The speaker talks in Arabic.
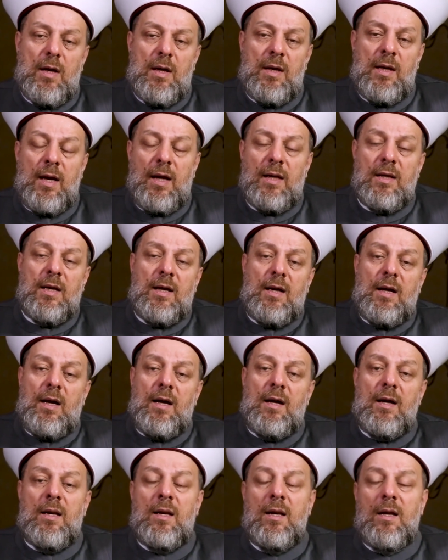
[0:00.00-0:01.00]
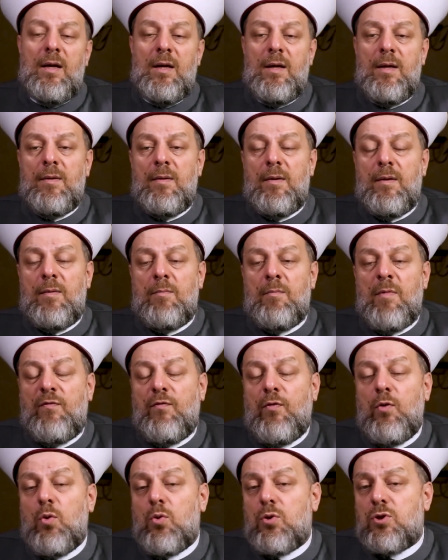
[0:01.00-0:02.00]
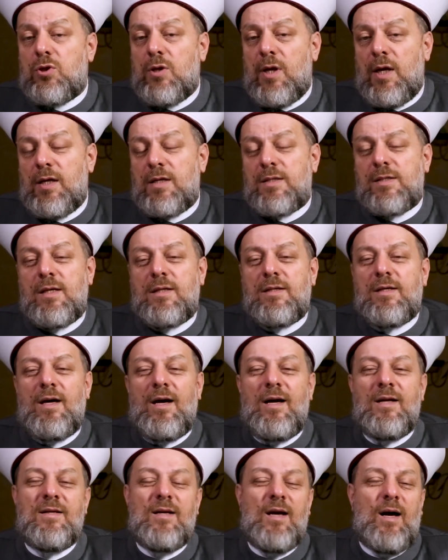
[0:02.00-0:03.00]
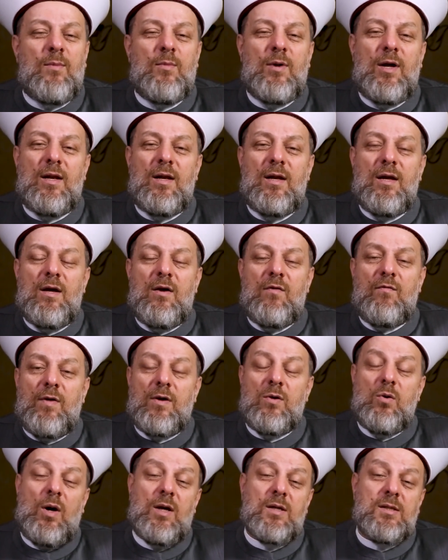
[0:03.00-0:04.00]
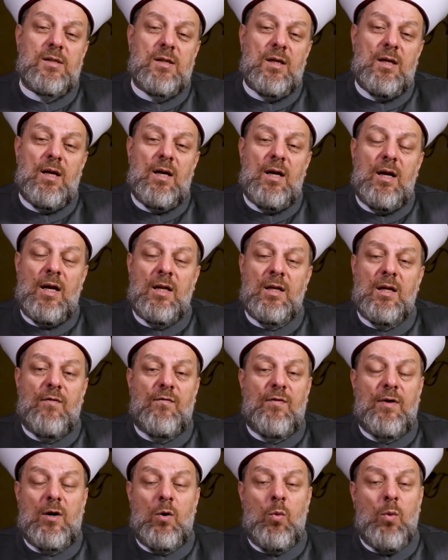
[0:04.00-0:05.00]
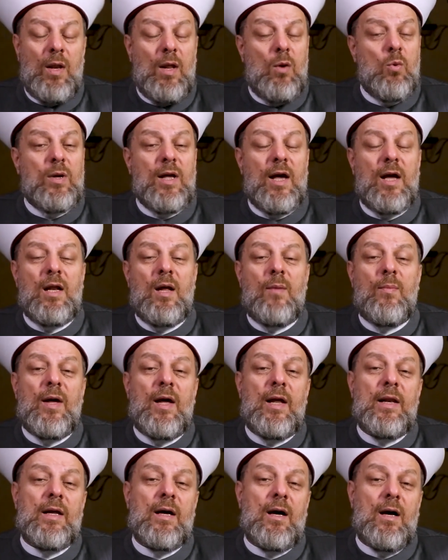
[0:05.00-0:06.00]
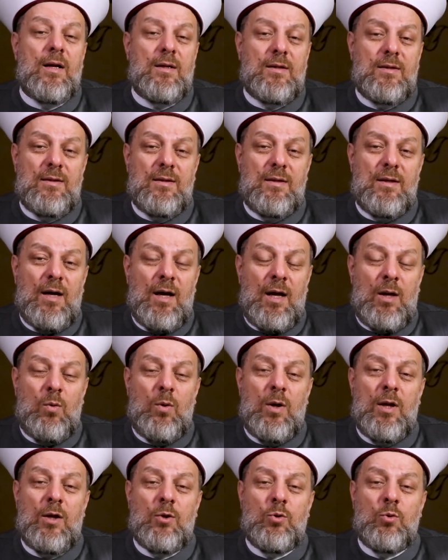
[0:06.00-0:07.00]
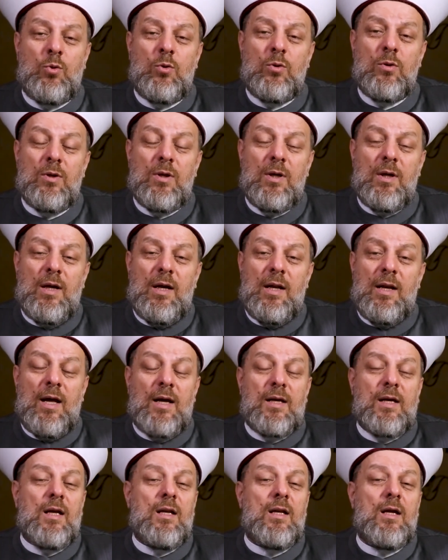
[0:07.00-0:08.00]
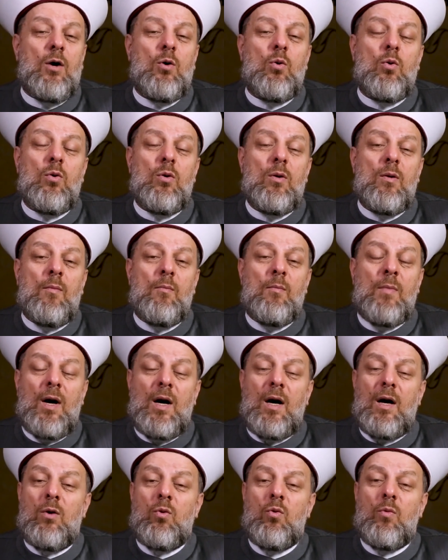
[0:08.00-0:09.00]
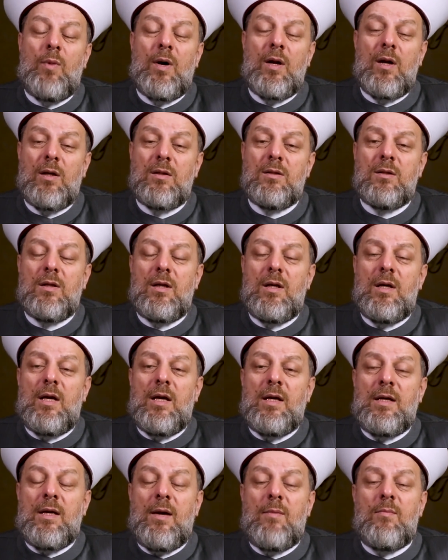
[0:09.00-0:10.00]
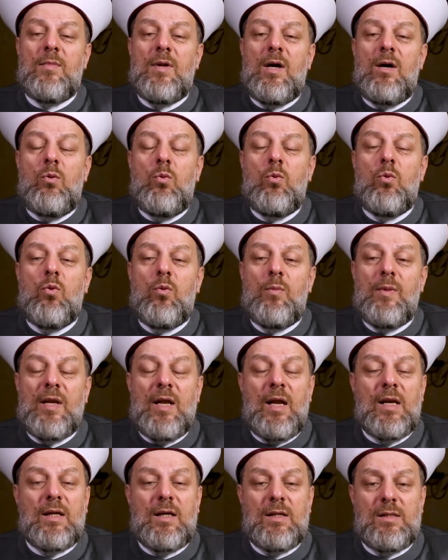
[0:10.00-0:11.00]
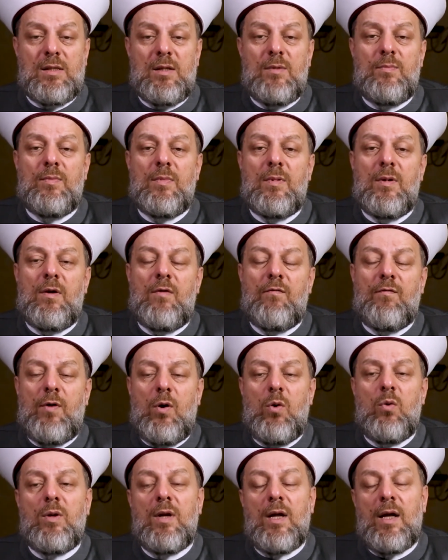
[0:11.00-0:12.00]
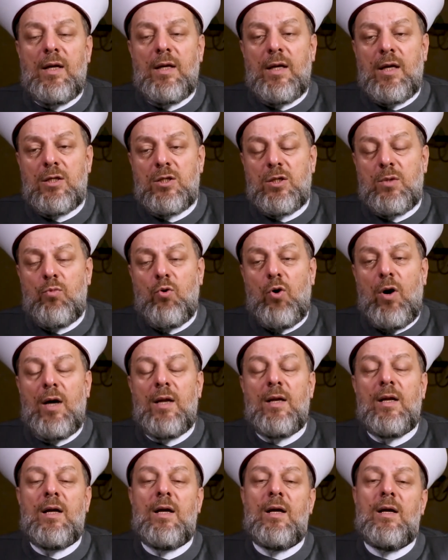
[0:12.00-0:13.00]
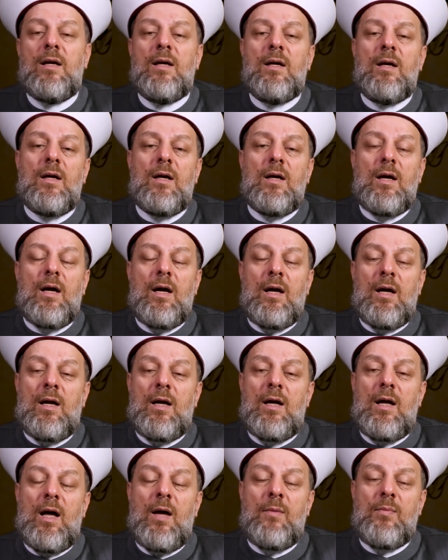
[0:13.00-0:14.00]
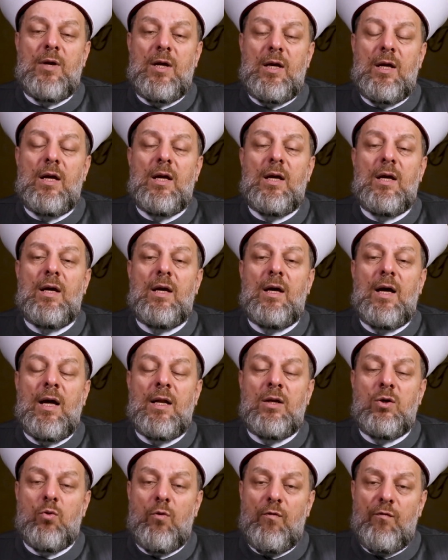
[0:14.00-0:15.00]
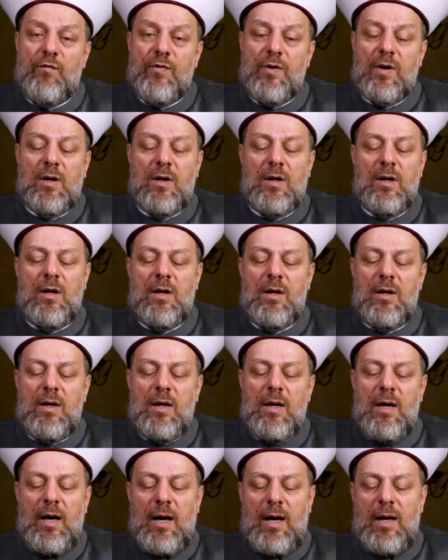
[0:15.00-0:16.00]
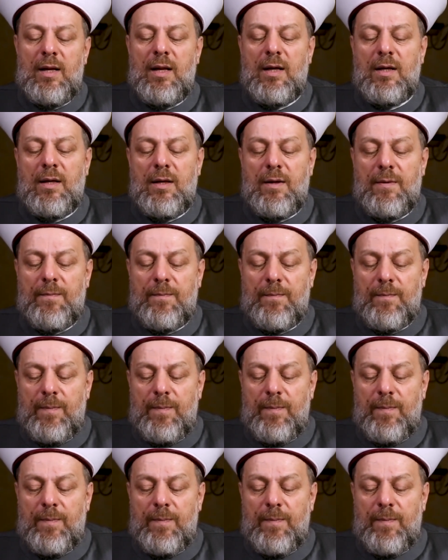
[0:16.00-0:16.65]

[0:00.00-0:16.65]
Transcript: يعني آه، مفلوج لا يستطيع أن يعمل فيحصل النفقة ولو كان بالغا الولد لكنه معه مرض يمنعه من الكسب فهنا يجب على آه، أبيه أن ينفق عليه